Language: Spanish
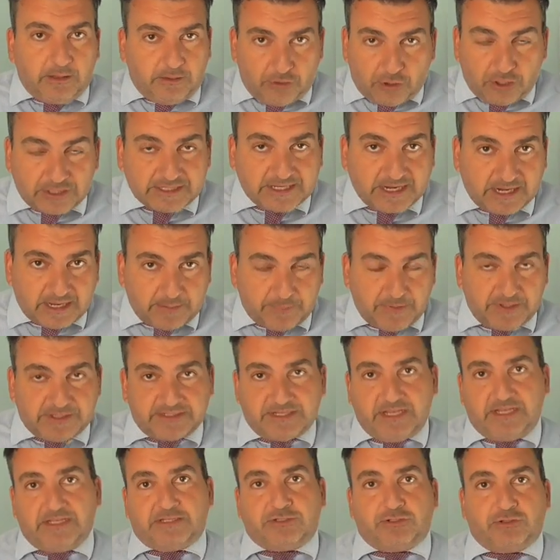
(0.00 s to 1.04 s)
no es el que
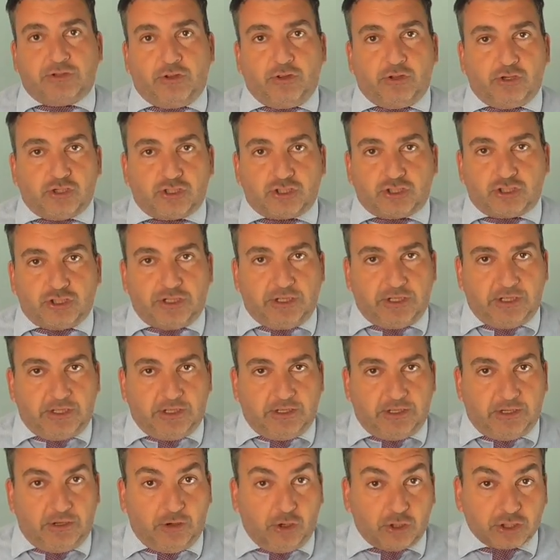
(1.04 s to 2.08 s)
pensáis todos
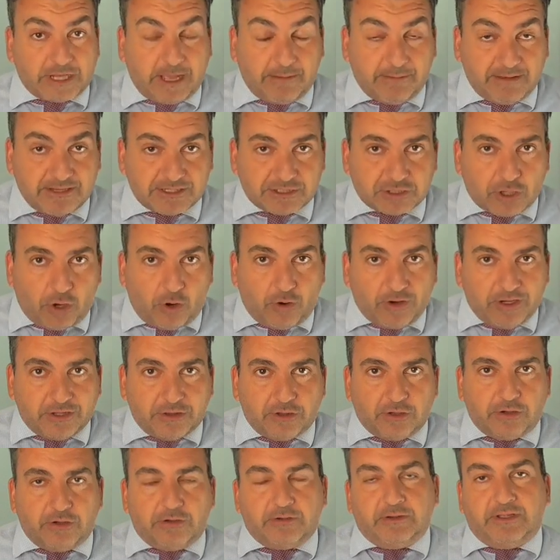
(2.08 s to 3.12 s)
eh, los que habéis
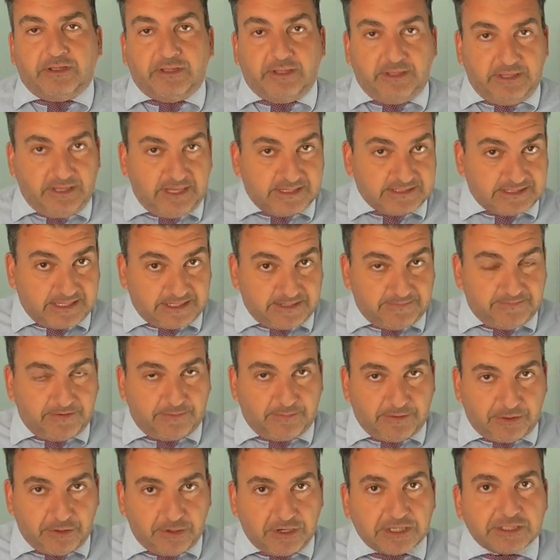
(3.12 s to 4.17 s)
oído estas
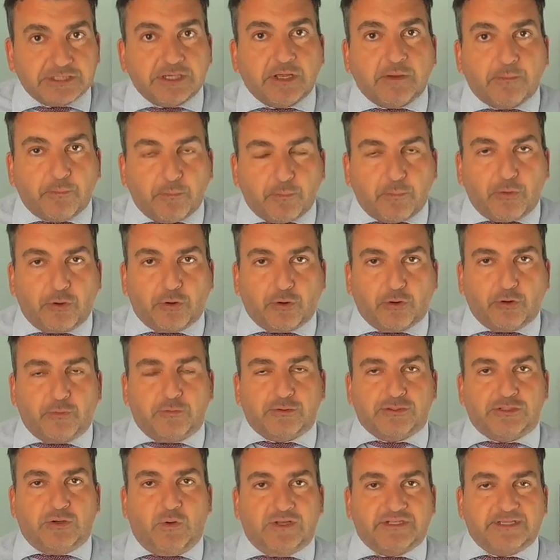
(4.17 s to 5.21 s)
informaciones por
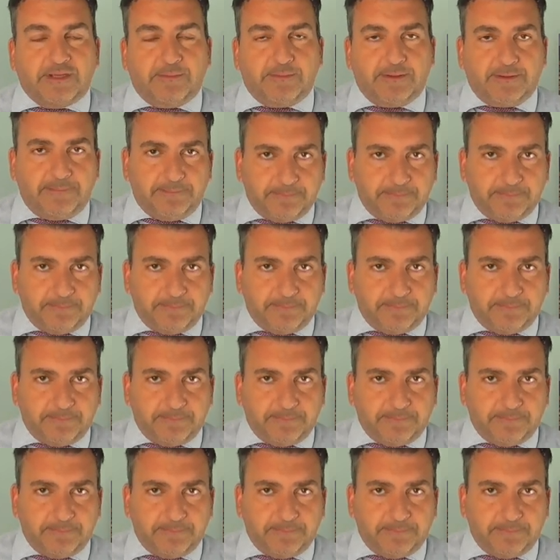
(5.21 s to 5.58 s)
grupos de WhatsApp.